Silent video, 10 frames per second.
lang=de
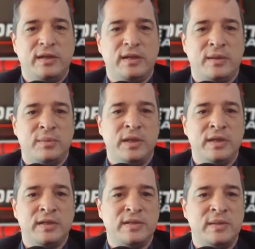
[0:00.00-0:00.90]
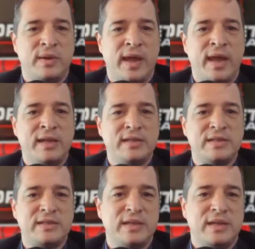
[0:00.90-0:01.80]
Dann haben wir hier ZIP
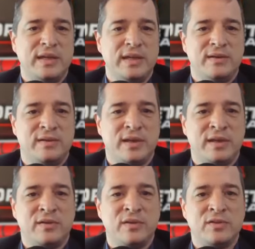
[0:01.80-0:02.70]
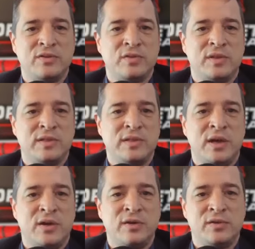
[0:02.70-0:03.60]
1, und dann könntest du das
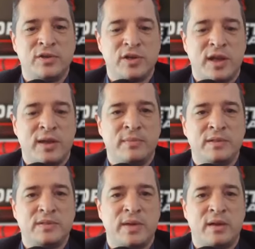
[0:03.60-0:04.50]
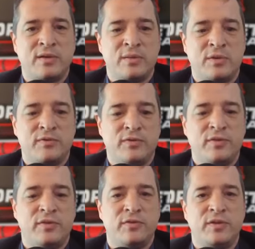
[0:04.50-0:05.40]
hier auch noch schreiben,
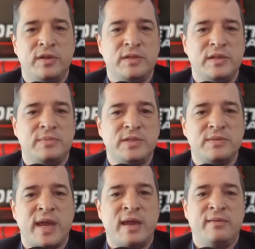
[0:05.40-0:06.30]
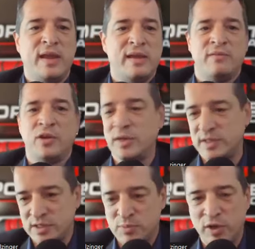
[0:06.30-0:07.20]
2,5 äh, ZIP 2, wenn du das
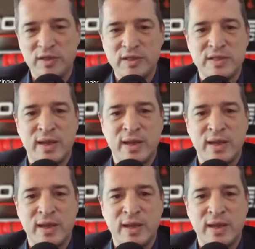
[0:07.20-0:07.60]
jetzt möchtest,